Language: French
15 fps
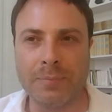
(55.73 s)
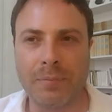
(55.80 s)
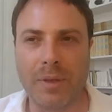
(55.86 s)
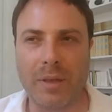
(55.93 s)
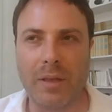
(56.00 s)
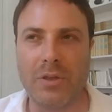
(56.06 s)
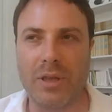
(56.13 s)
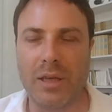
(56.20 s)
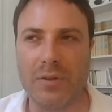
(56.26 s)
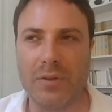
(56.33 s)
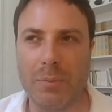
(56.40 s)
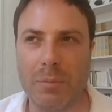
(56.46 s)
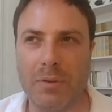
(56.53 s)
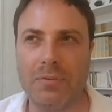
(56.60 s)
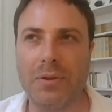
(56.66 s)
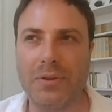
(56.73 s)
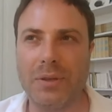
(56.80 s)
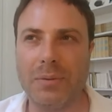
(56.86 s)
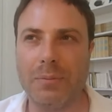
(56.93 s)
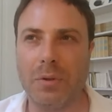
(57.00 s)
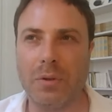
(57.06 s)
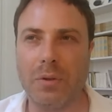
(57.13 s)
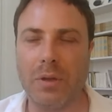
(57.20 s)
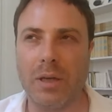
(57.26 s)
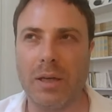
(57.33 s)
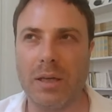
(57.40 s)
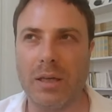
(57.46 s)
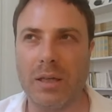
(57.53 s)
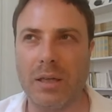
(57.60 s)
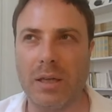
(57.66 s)
et j'arrivais pas forcément
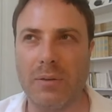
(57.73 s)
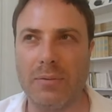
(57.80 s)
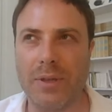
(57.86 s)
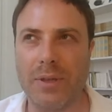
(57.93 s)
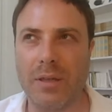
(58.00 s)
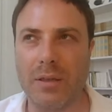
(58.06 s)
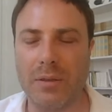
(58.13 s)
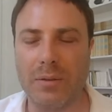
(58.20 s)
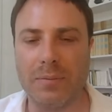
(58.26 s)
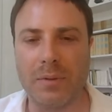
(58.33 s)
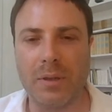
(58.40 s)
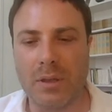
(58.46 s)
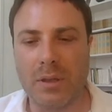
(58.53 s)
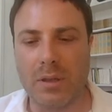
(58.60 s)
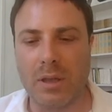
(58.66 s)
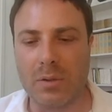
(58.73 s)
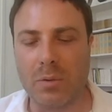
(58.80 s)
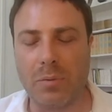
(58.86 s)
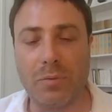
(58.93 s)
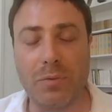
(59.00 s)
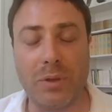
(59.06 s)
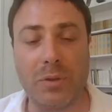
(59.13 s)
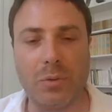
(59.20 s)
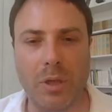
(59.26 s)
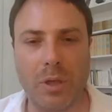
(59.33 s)
à, à faire à trouver une